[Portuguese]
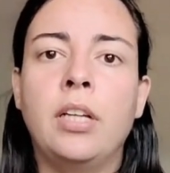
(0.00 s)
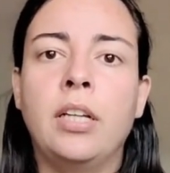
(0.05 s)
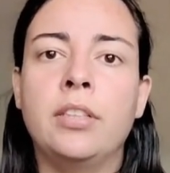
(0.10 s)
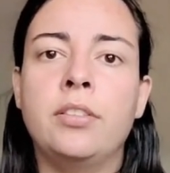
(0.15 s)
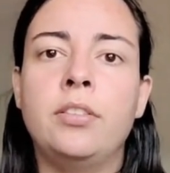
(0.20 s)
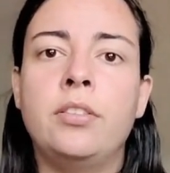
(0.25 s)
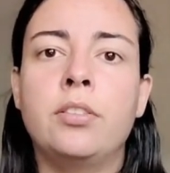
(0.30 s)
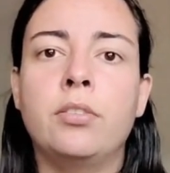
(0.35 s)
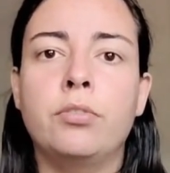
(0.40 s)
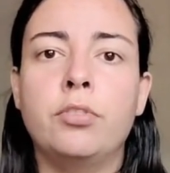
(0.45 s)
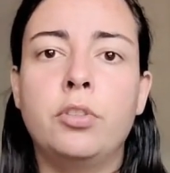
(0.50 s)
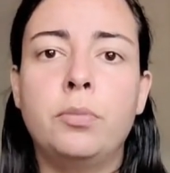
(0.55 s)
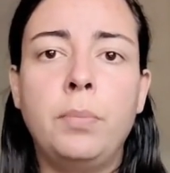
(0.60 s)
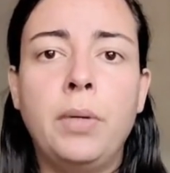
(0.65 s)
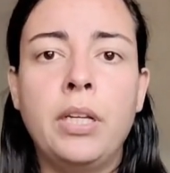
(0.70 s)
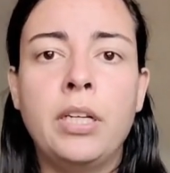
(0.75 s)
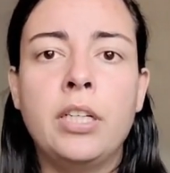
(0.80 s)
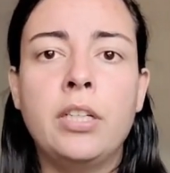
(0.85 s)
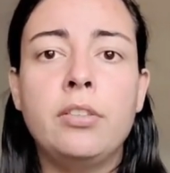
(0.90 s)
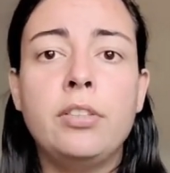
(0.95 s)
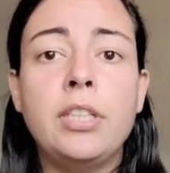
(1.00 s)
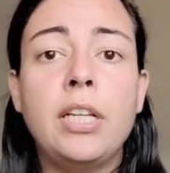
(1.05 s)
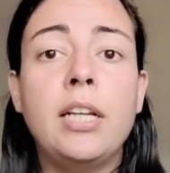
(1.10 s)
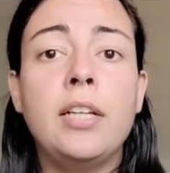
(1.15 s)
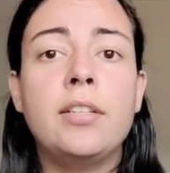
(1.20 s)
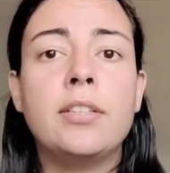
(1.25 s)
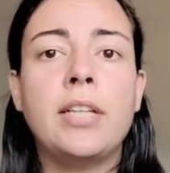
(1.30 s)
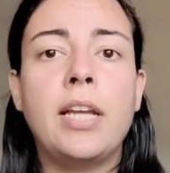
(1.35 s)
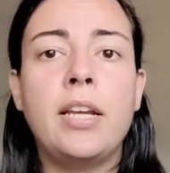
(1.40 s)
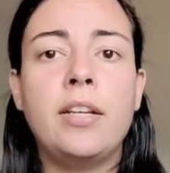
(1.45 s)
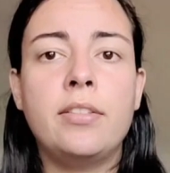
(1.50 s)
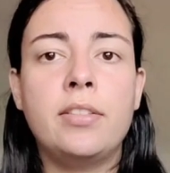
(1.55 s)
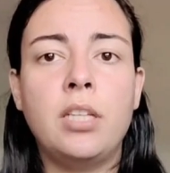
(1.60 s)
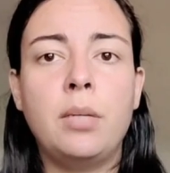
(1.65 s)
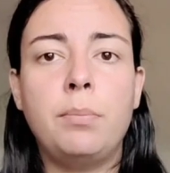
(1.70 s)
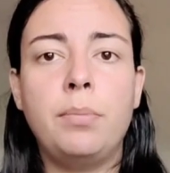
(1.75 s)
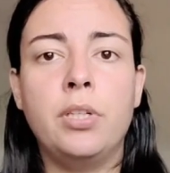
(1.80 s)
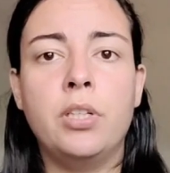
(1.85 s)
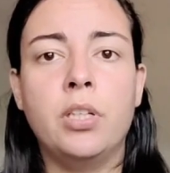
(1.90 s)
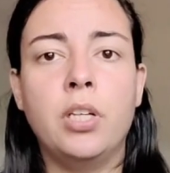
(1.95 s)
Elas estão disparando e eles querem
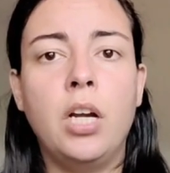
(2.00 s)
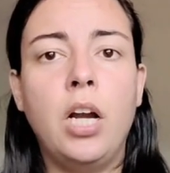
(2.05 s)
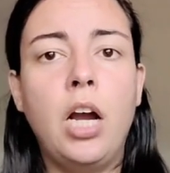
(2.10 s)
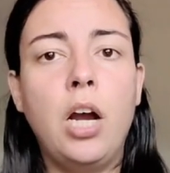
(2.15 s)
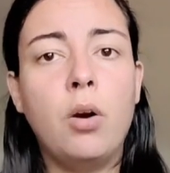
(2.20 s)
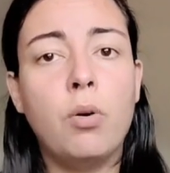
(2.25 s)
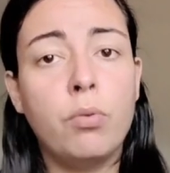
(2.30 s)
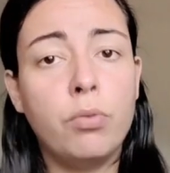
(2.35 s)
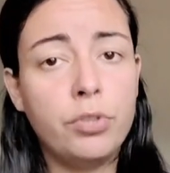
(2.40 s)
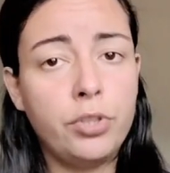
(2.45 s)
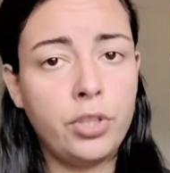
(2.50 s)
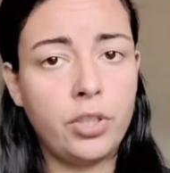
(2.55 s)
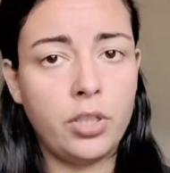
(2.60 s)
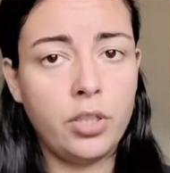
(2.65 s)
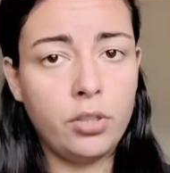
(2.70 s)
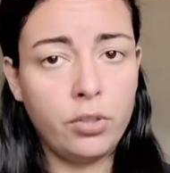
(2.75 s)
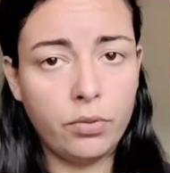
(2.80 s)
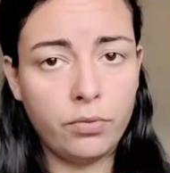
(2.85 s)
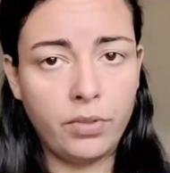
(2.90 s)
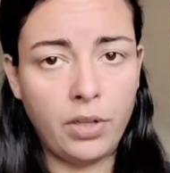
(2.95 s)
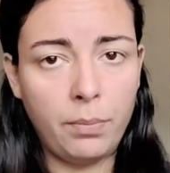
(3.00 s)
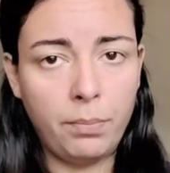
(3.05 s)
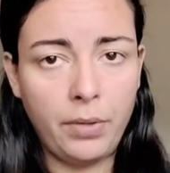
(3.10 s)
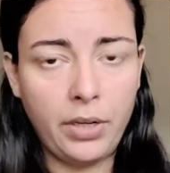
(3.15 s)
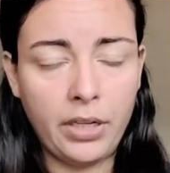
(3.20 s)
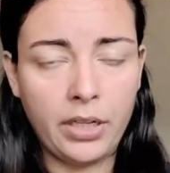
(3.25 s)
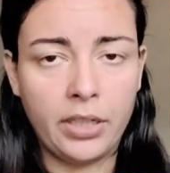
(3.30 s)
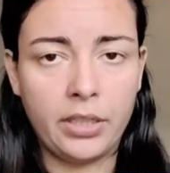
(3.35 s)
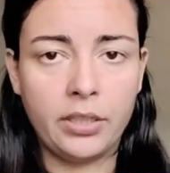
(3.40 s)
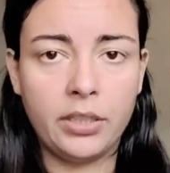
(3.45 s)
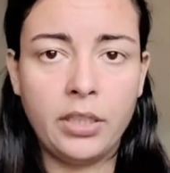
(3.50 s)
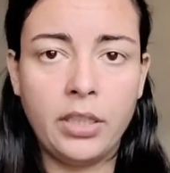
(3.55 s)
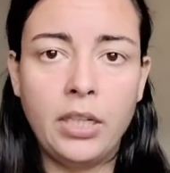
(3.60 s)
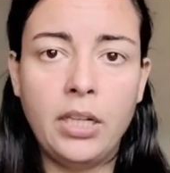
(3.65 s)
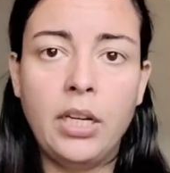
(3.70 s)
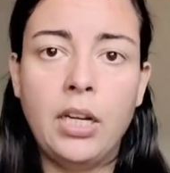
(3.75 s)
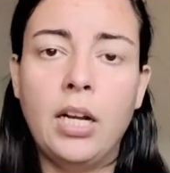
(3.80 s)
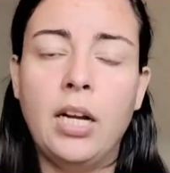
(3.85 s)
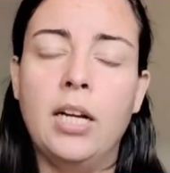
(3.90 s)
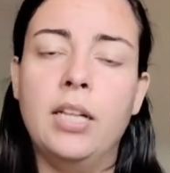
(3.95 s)
saber aonde isso vai parar
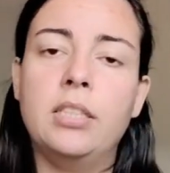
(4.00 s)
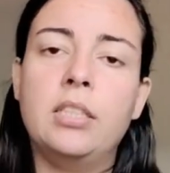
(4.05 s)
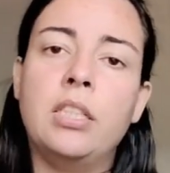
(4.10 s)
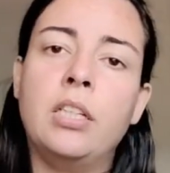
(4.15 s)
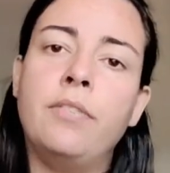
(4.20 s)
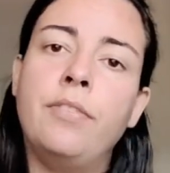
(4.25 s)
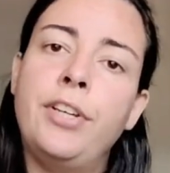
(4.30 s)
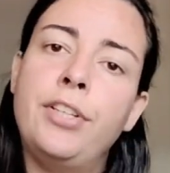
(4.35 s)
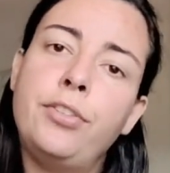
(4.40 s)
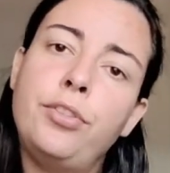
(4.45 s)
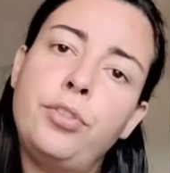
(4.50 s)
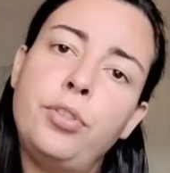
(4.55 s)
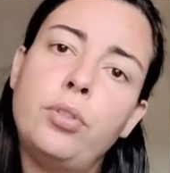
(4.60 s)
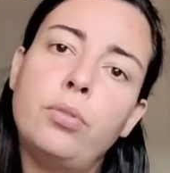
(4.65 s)
através do